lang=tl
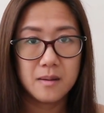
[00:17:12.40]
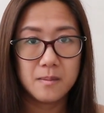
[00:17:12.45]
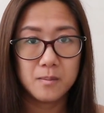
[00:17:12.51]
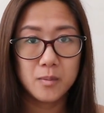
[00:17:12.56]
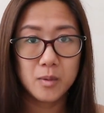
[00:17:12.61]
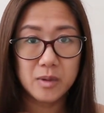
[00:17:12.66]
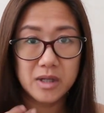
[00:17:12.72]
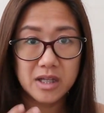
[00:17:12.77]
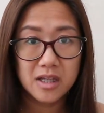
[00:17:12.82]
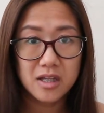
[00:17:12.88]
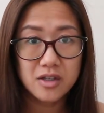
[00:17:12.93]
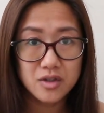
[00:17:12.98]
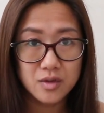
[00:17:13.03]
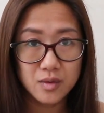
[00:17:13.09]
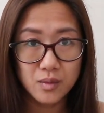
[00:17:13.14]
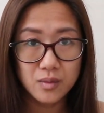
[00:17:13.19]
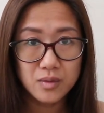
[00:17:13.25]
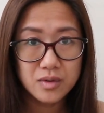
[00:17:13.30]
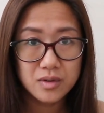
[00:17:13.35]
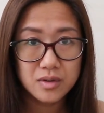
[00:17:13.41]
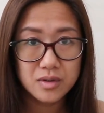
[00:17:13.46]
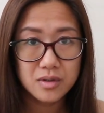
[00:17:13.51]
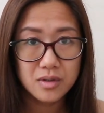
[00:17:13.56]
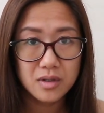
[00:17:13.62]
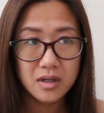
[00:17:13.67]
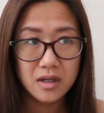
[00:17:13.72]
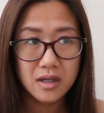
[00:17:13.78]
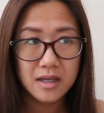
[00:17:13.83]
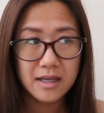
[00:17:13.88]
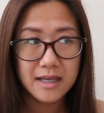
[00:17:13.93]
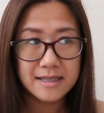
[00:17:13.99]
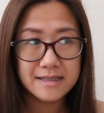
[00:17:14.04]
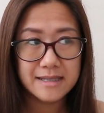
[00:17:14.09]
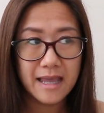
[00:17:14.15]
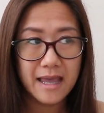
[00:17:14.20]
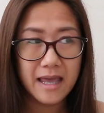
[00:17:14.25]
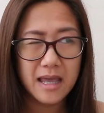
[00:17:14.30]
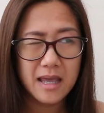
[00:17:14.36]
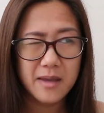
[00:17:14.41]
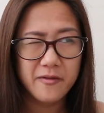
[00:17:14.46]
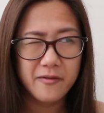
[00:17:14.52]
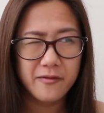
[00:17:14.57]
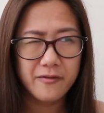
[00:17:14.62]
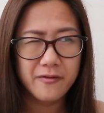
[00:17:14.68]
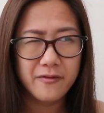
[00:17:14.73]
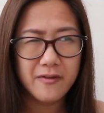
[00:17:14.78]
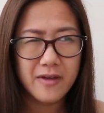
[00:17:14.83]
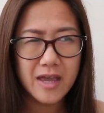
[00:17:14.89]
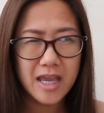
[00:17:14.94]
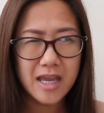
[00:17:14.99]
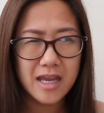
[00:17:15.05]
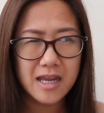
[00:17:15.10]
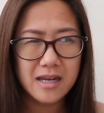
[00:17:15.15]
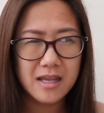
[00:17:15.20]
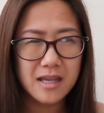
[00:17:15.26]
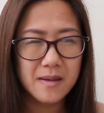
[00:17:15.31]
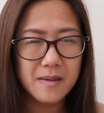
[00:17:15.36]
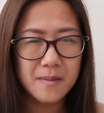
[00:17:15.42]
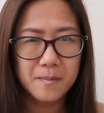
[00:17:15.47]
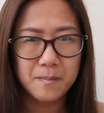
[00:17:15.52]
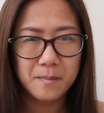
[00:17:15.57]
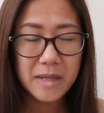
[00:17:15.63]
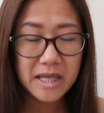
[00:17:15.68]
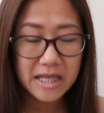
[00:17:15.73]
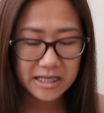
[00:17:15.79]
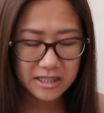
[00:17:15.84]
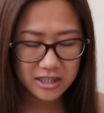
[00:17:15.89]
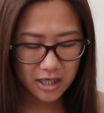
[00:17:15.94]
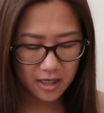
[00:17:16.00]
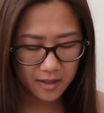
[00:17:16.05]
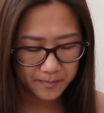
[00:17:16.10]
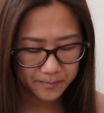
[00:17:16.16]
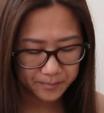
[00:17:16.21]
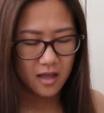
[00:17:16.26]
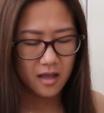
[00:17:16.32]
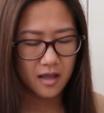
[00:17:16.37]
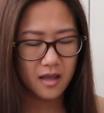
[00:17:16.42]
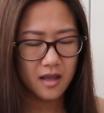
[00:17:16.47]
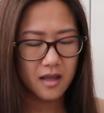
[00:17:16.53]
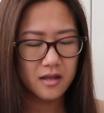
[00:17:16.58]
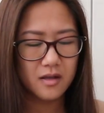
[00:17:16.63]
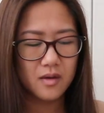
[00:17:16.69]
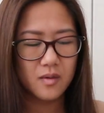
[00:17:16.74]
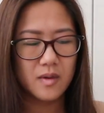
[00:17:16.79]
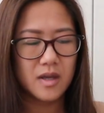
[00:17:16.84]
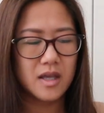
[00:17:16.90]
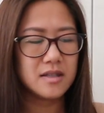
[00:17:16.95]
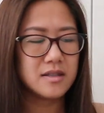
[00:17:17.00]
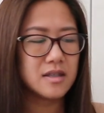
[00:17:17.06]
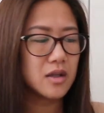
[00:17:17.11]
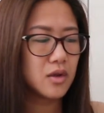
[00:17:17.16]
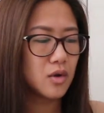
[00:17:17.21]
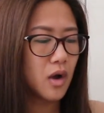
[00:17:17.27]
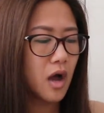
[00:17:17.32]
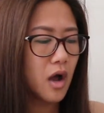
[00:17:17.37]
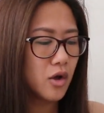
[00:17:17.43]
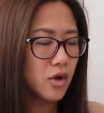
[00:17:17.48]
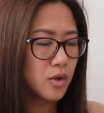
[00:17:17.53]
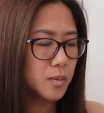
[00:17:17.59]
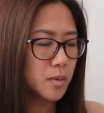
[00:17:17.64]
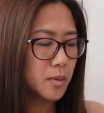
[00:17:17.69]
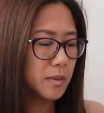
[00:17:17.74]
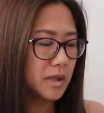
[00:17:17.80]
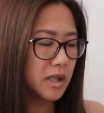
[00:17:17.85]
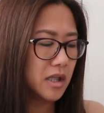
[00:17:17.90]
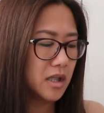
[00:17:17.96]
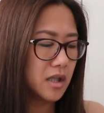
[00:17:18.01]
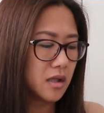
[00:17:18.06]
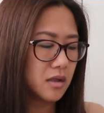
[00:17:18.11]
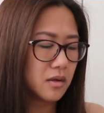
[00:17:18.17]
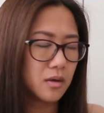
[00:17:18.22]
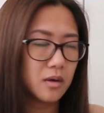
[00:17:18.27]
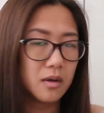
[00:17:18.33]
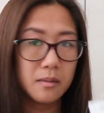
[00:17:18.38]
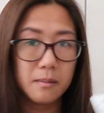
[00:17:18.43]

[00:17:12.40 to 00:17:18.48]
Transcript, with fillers: bumili ng shoes. Kasi, very picky siya. Anyways, ito, ako yung pumili na ito.